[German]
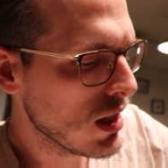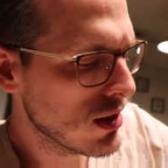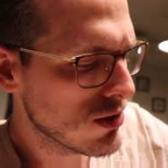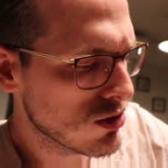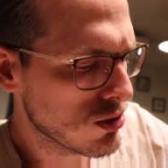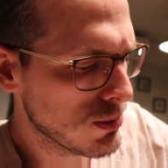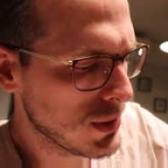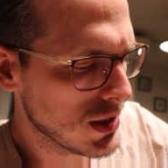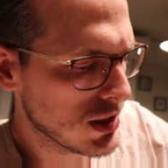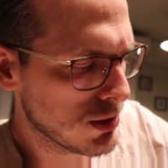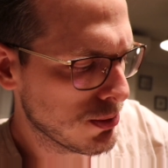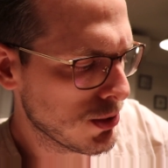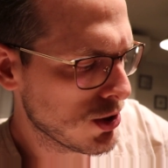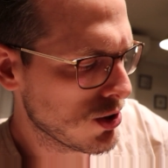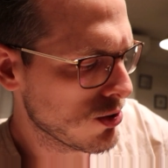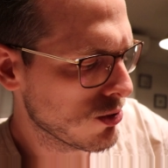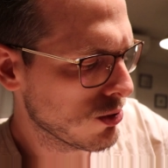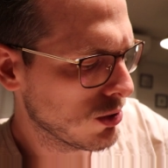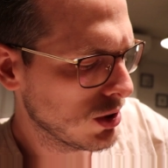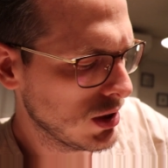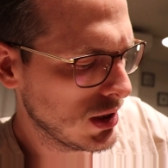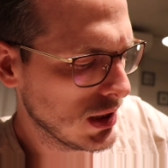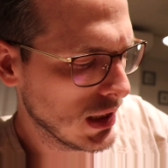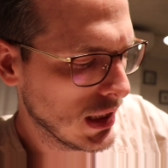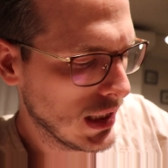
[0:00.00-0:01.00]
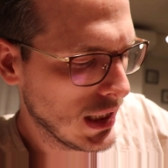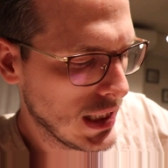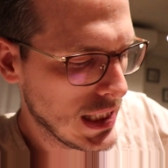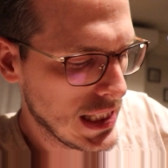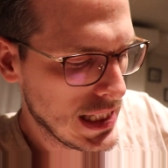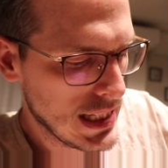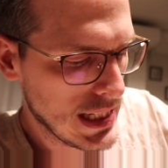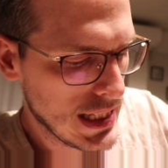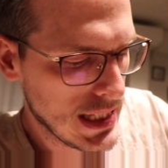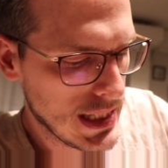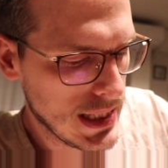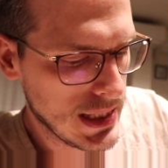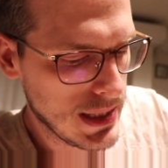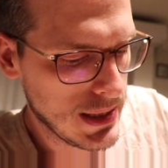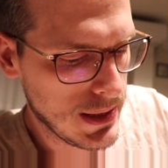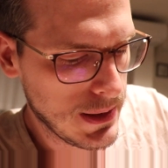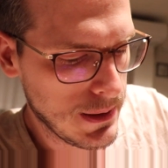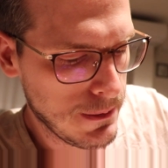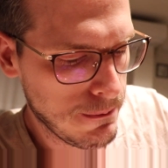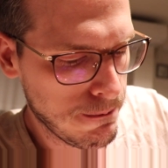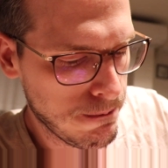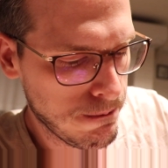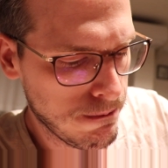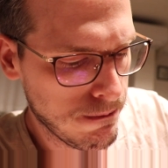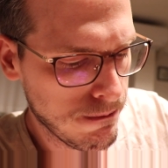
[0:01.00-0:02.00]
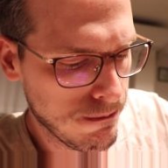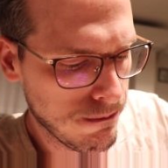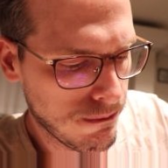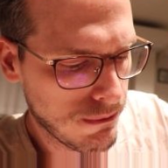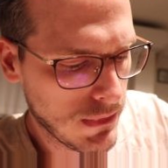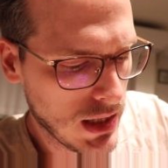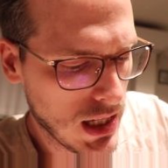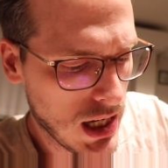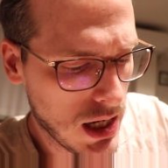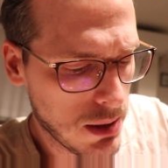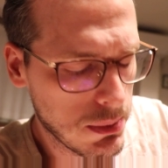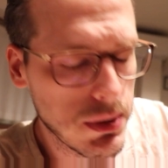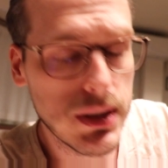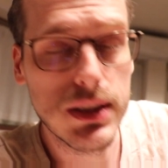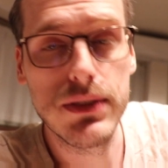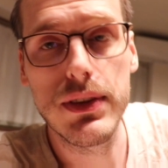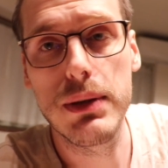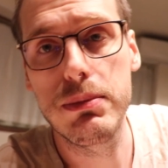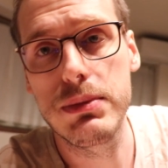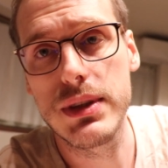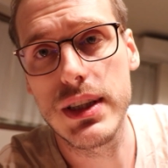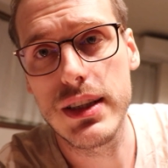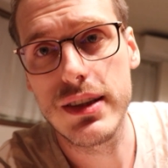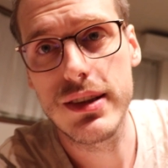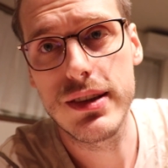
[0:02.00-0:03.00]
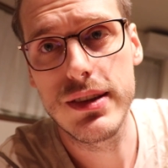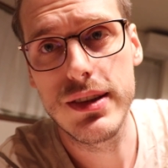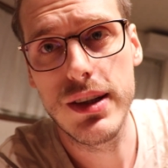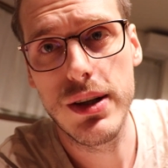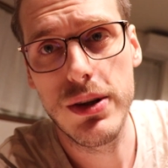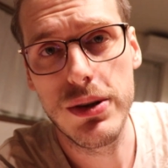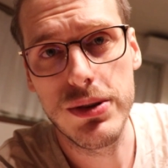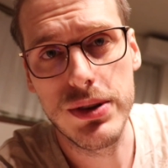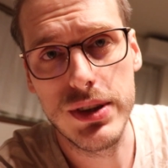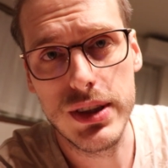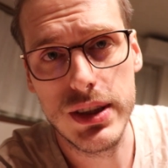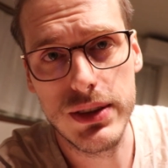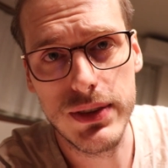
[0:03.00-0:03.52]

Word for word: So mal zwischendurch. Ähm, aber ich werde mich jetzt hinhauen.